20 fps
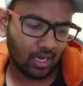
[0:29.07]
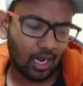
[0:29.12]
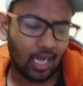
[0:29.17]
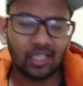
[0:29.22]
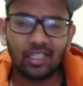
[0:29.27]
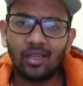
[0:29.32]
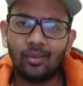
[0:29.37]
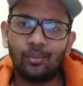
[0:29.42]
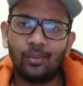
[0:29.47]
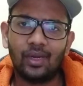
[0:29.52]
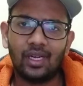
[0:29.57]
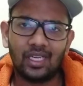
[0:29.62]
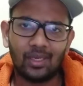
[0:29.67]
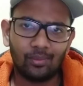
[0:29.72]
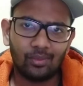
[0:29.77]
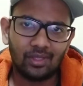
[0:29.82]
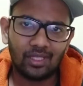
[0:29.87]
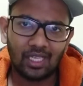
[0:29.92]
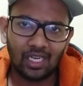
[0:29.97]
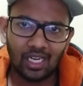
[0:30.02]
அதான்ப்பா
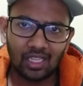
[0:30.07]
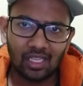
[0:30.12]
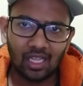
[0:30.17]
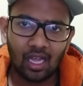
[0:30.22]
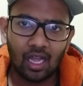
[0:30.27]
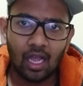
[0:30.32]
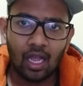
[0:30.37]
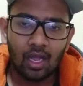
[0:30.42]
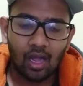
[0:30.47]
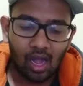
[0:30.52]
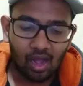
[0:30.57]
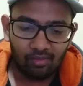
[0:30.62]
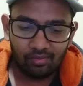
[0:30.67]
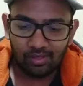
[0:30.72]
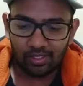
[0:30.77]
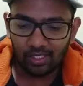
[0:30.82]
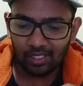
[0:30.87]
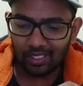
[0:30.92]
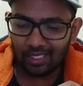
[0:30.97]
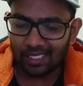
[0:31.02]
நம்ம தலை தான்
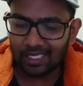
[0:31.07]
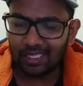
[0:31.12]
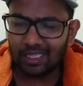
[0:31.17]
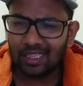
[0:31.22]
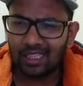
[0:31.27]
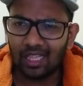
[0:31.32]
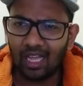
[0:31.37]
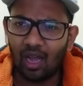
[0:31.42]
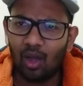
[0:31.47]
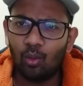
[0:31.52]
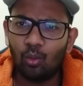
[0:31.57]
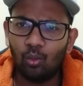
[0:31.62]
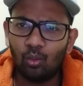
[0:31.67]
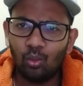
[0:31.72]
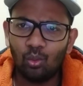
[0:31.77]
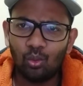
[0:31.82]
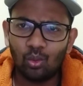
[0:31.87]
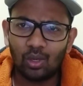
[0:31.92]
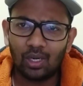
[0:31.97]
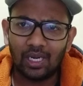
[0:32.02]
அவரு கெத்தா
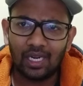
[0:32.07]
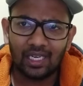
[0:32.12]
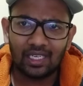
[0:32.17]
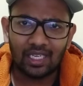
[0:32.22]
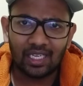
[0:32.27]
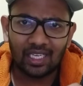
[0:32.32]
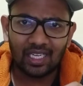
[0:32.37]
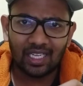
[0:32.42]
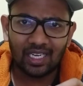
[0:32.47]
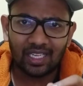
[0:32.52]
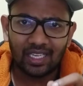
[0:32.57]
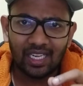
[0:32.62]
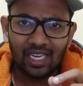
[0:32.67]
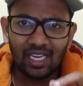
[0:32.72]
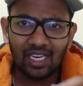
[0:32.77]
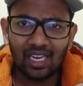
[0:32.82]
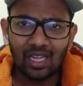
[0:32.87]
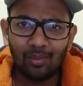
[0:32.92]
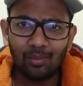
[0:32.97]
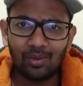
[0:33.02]
ஊர்ல நடக்கிற
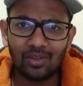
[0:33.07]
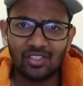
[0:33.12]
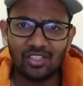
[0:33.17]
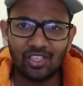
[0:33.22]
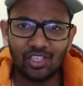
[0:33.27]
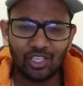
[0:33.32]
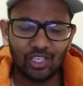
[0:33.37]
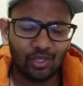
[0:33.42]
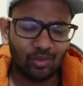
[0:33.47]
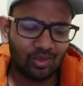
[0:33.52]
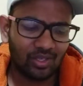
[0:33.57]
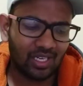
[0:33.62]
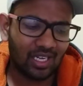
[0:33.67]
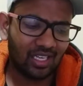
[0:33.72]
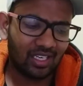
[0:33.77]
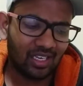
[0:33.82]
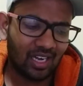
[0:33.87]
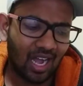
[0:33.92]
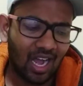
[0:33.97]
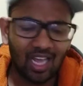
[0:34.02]
எல்லா பிரச்சனைகளையும்
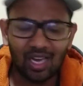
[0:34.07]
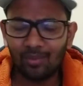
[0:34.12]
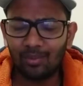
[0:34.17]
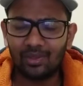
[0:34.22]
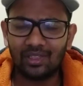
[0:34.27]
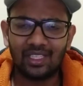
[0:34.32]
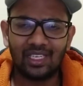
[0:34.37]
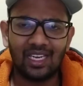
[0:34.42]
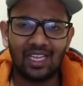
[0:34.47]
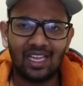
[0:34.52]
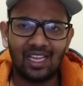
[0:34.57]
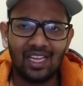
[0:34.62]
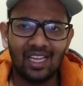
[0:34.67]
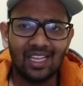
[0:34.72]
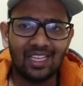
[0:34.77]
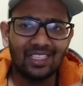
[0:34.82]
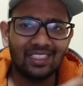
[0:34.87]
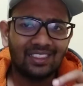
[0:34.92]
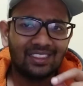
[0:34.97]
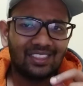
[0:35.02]
இருக்காரு ஆரம்பத்துல
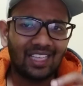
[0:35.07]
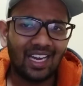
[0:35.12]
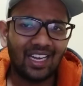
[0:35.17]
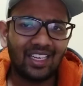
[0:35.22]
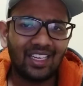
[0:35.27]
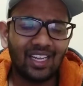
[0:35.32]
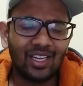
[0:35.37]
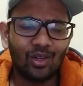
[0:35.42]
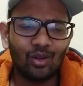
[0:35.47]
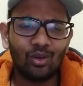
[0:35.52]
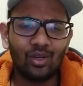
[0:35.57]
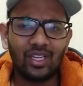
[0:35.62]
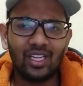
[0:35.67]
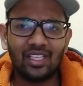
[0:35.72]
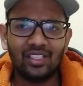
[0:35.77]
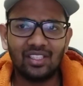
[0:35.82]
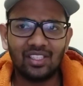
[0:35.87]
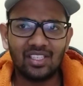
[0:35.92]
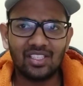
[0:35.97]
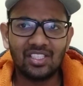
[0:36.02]
சண்டை
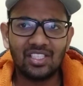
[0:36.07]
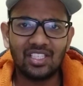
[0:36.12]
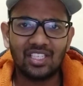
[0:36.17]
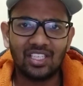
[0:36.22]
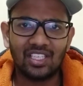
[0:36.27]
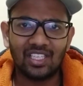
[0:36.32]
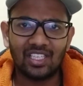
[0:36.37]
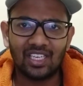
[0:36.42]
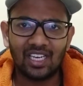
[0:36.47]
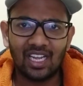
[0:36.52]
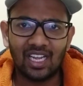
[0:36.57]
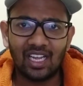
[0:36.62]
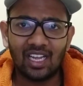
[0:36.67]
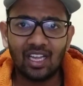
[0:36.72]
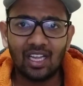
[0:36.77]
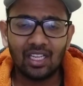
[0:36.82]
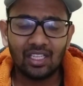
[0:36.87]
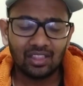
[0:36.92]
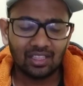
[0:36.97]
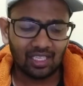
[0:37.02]
கோழியா தெரிஞ்சிட்டு இருக்கிற
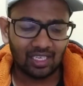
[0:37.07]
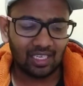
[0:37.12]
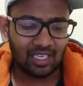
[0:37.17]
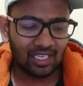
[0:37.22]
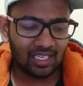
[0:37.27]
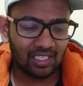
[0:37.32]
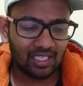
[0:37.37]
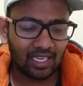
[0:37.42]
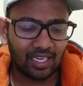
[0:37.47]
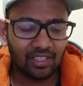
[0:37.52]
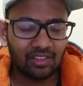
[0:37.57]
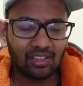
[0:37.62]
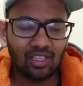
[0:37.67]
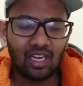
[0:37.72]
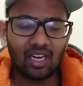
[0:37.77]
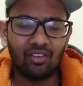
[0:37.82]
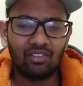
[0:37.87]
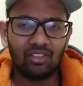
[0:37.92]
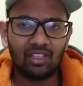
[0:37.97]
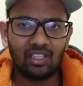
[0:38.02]
தலை
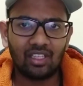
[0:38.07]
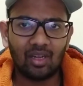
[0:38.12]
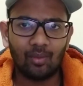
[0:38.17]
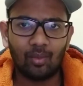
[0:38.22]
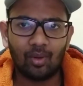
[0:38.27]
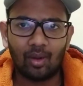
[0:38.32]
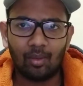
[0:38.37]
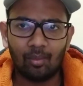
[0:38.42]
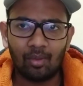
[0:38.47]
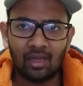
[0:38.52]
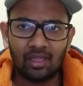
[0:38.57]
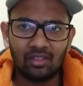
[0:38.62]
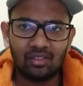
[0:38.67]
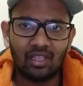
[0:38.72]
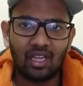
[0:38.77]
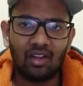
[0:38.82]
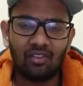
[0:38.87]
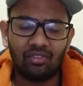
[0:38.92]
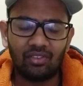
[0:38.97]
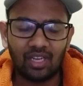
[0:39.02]
நயன்தாரா வந்ததுக்கு அப்புறமா
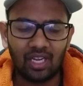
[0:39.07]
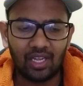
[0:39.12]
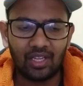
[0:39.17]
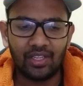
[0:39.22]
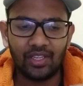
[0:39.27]
சாஃப்ட்